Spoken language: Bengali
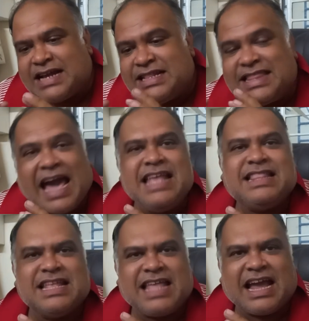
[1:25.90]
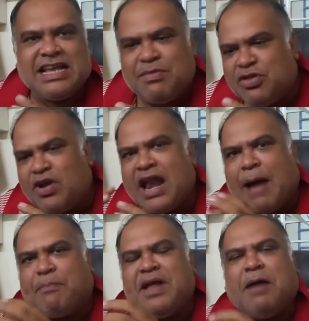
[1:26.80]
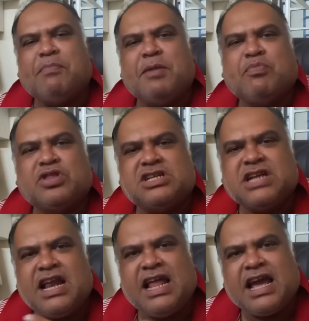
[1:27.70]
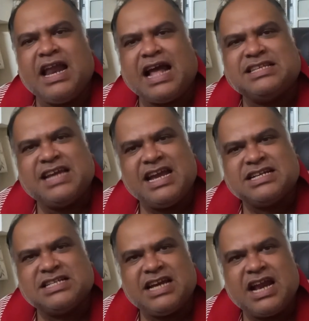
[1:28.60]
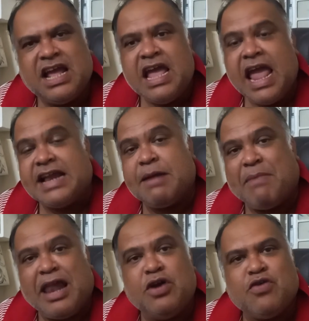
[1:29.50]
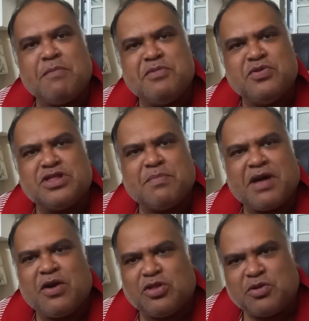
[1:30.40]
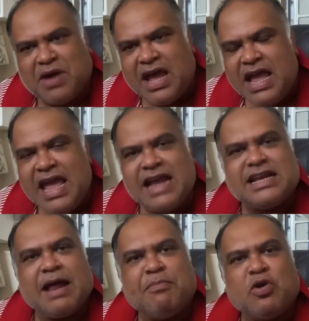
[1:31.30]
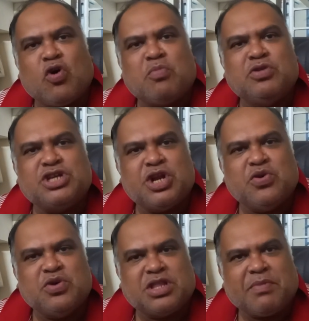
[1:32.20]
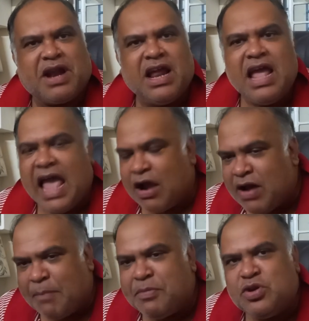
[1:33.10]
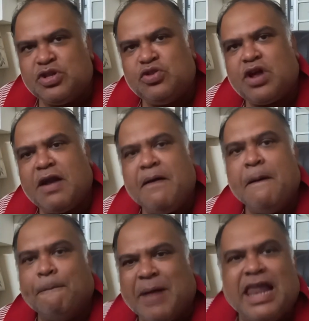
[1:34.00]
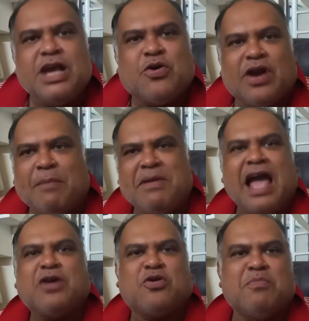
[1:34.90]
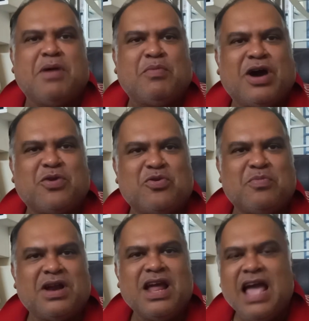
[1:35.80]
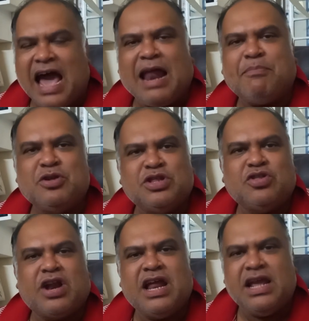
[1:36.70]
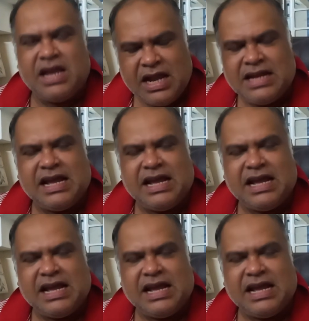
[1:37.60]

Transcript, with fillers: একটি দায়িত্বে থাকে যেমন ধরেন আপনি আপনার প্রতিষ্ঠানের এখানে আজকে এসেছেন এটার মালিকও আপনি হতে পারেন অথবা এটার আপনি কর্মচারীও হতে পারেন এখন আপনি যদি ধরেন মালিক হন আপনি একরকম ব্যবহার করবেন আর আপনি যদি ধরেন এই